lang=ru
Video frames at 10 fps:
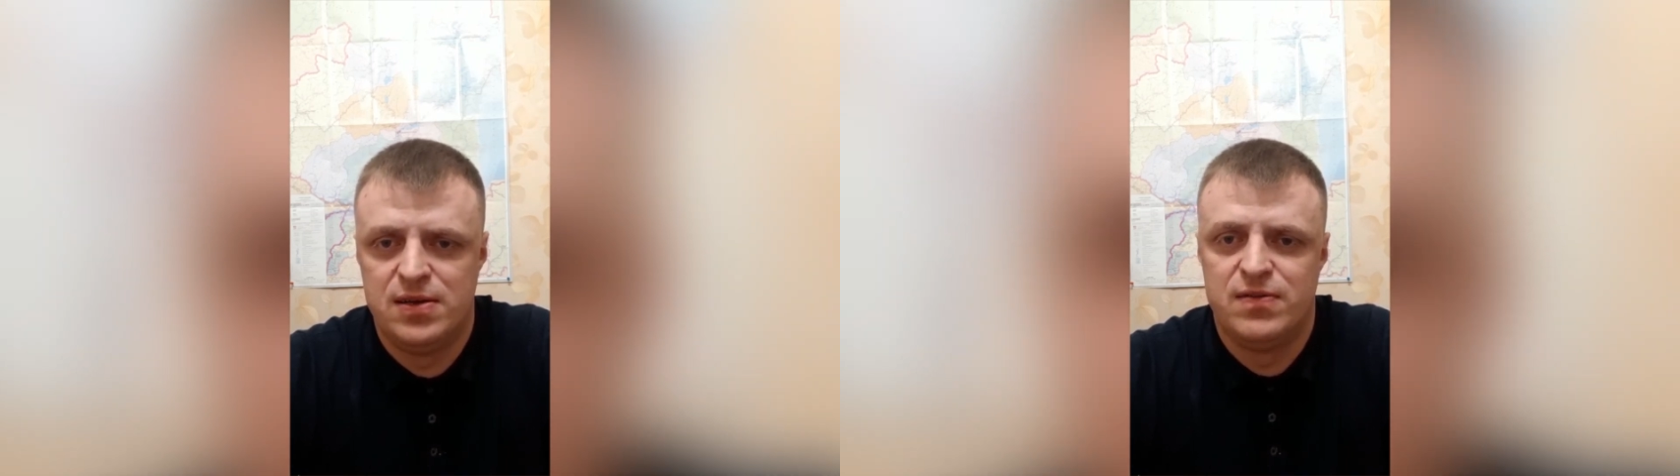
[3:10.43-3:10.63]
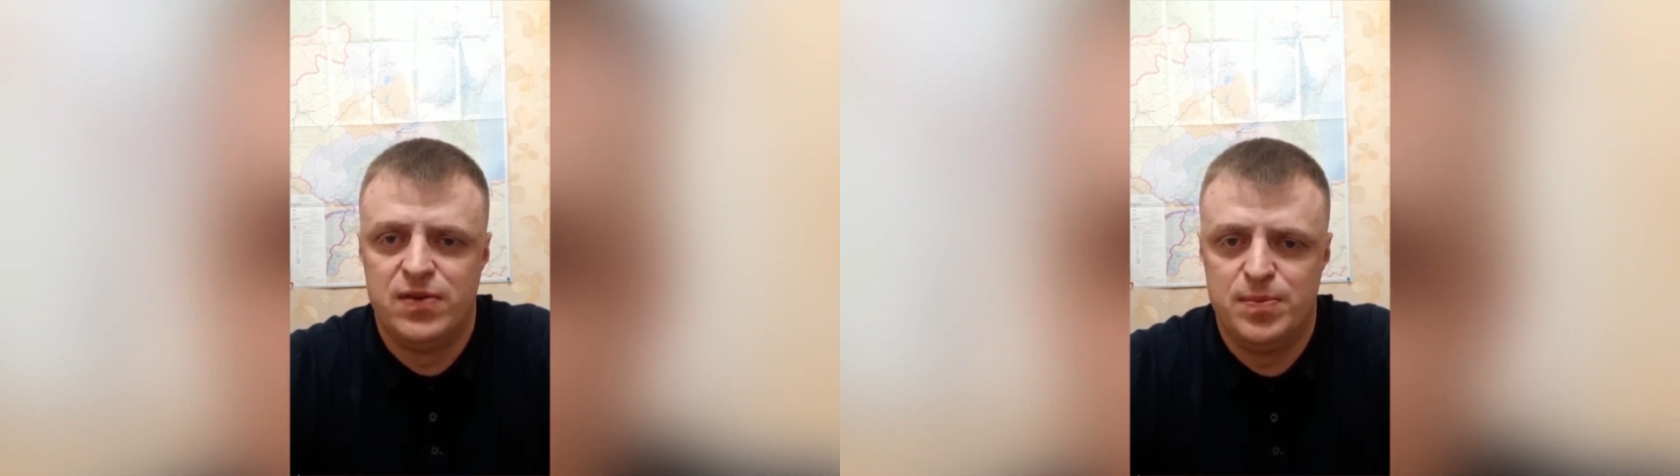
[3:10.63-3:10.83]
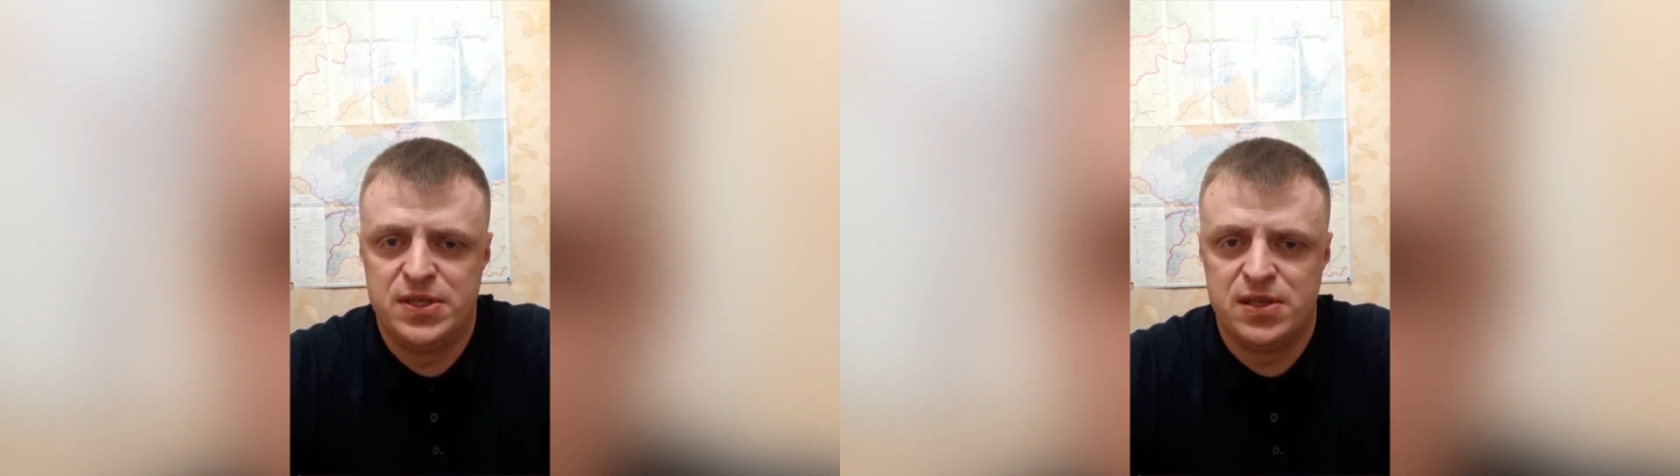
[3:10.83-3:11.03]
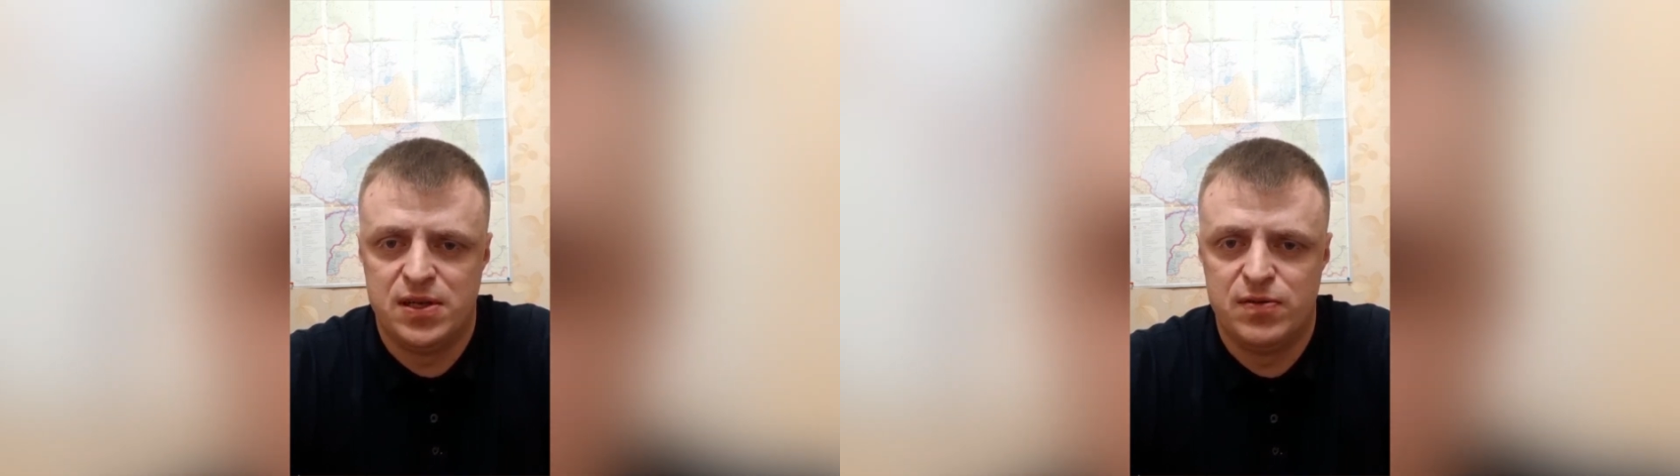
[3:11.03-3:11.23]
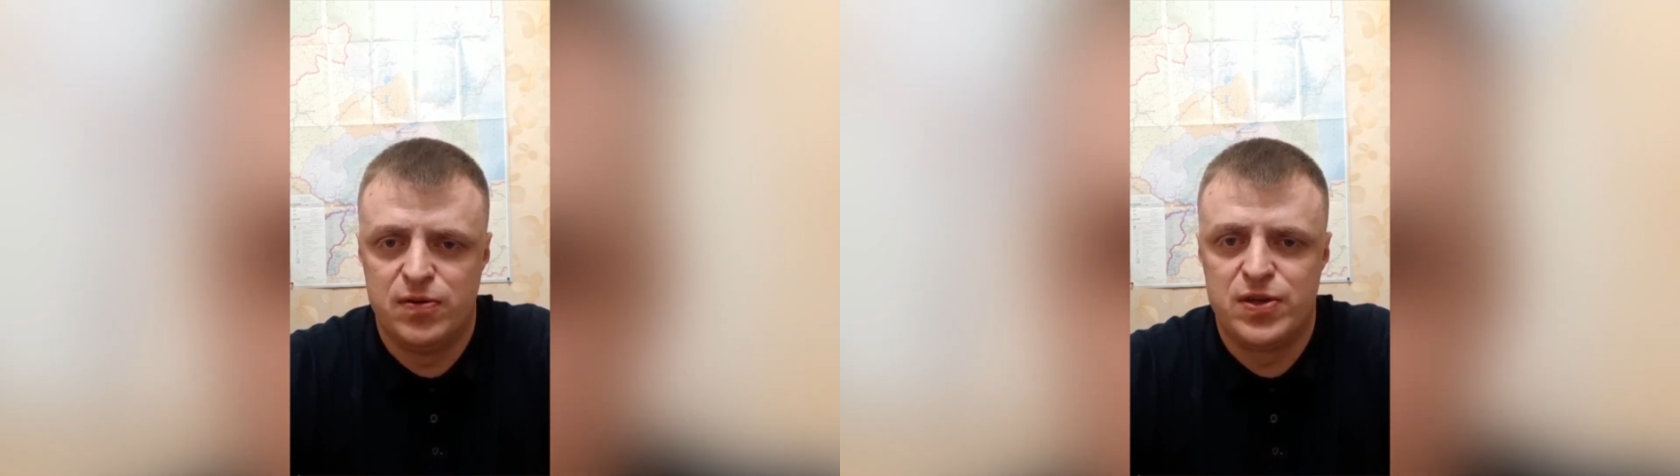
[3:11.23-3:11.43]
выписала
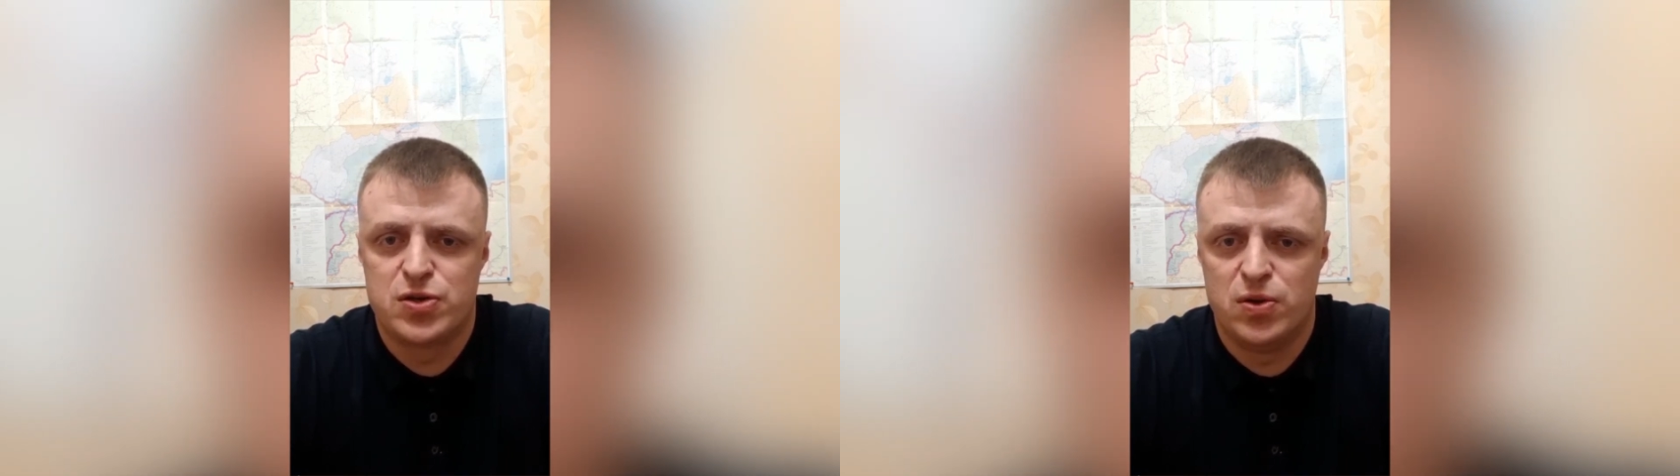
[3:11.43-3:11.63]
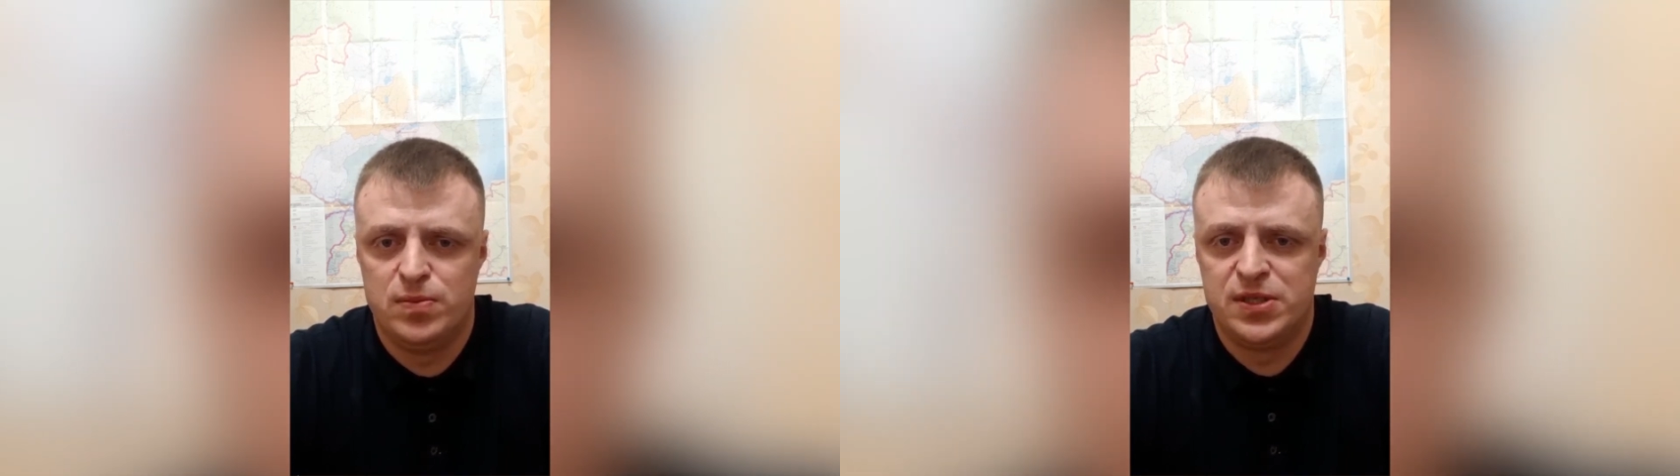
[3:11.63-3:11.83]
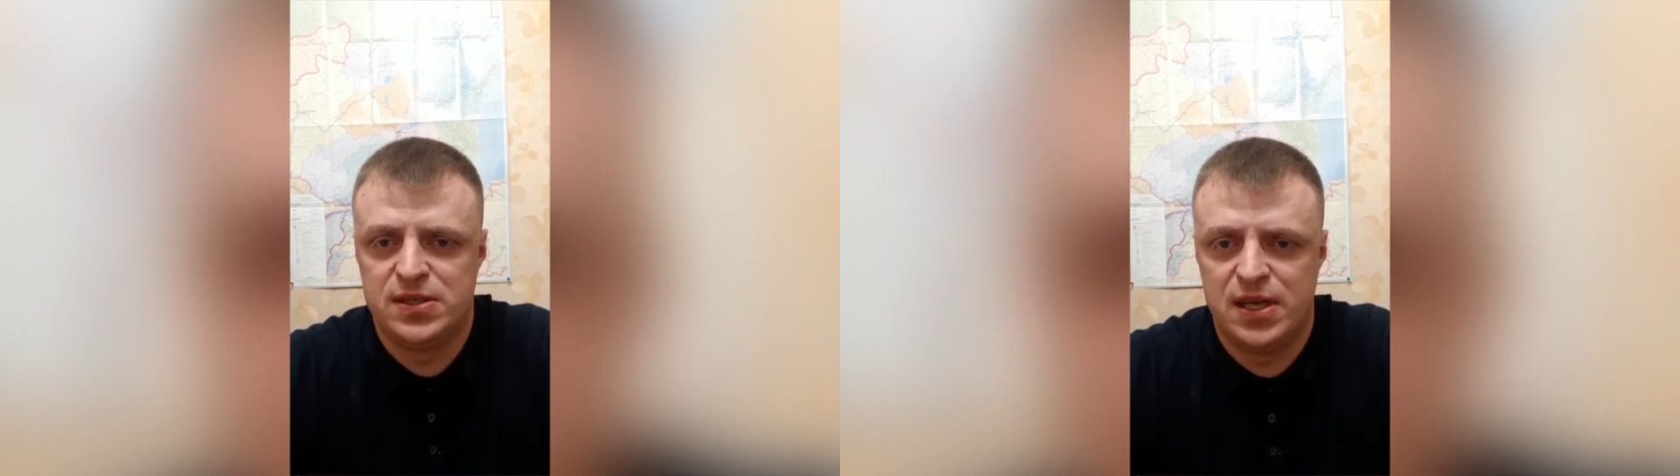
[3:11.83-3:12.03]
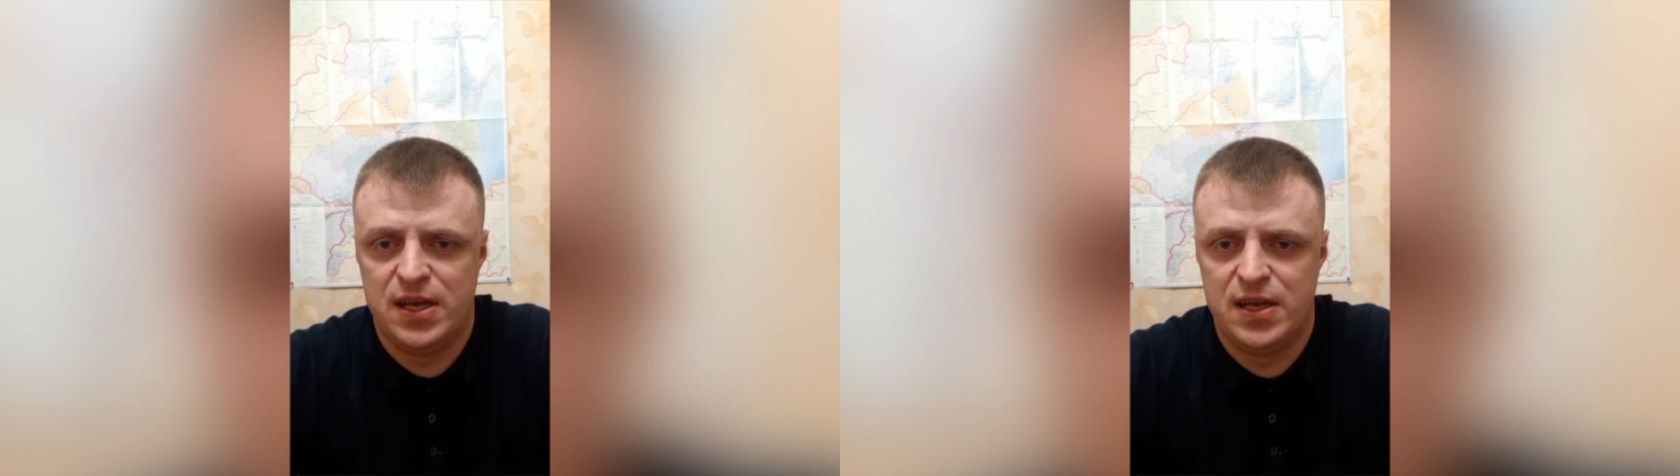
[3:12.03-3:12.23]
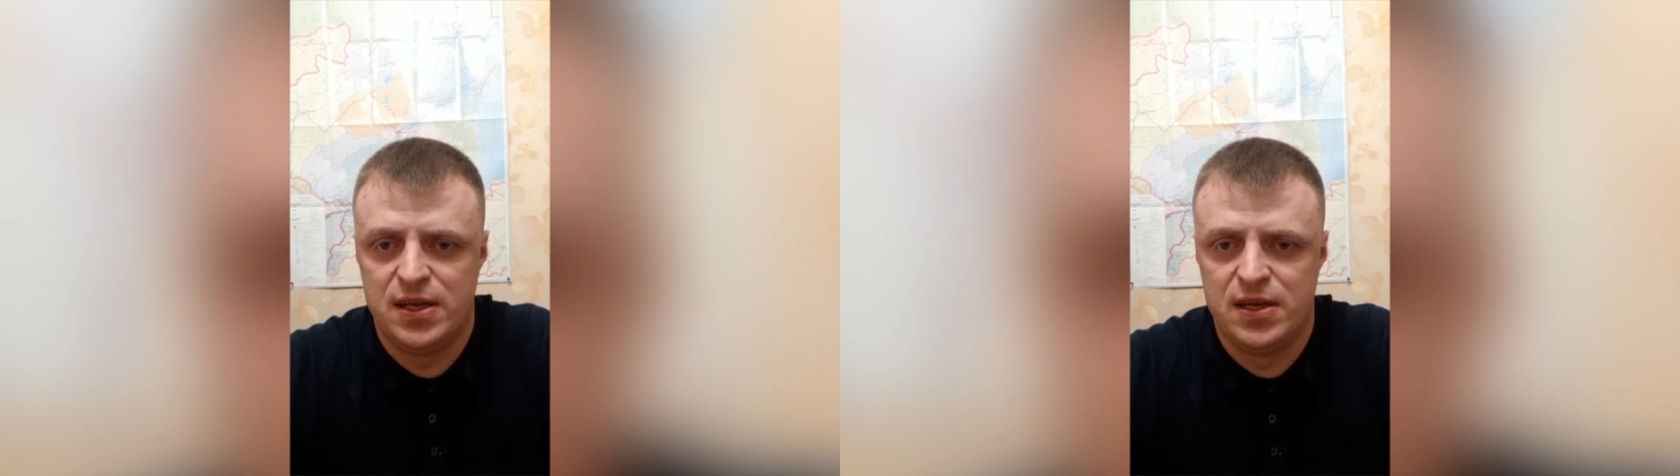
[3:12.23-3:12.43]
его в тяжелом
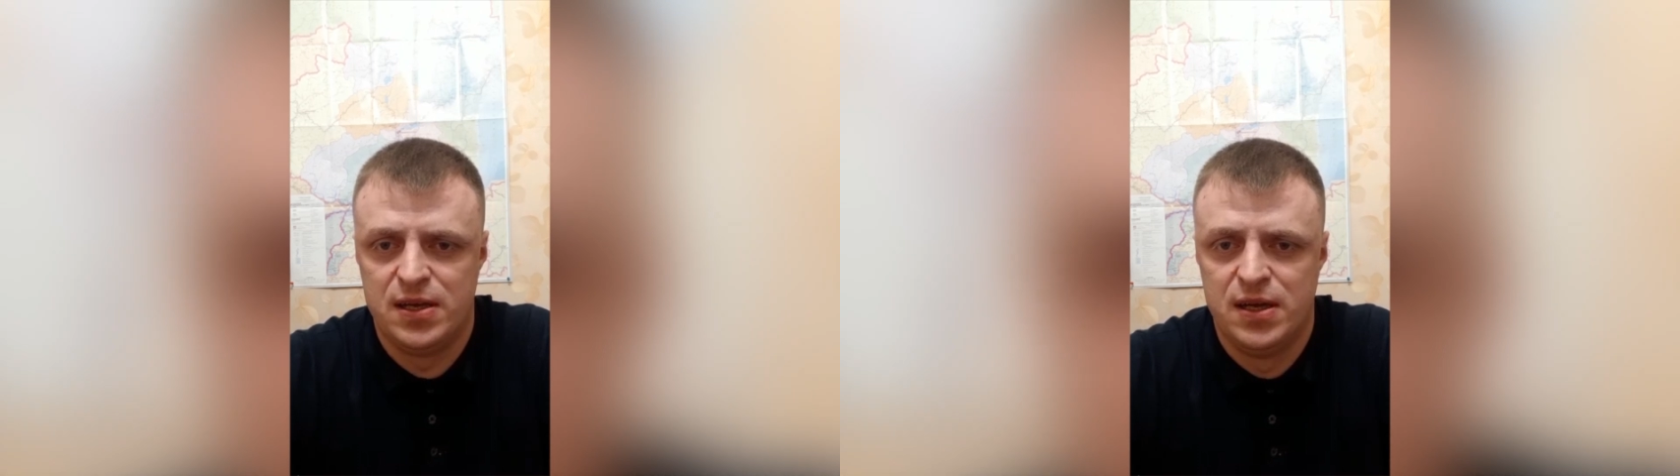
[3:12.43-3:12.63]
состоянии,